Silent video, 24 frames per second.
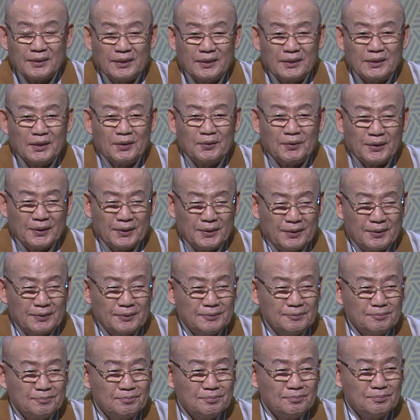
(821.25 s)
어려워요.
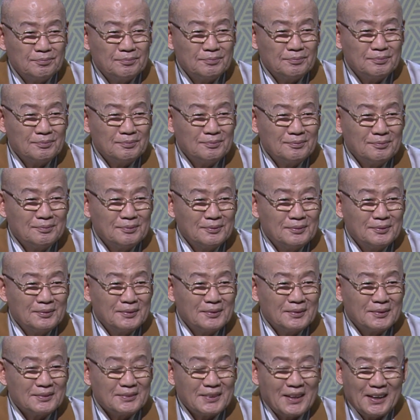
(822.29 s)

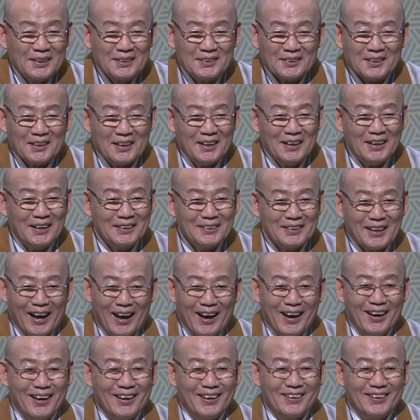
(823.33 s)
나 이렇게 헬란다.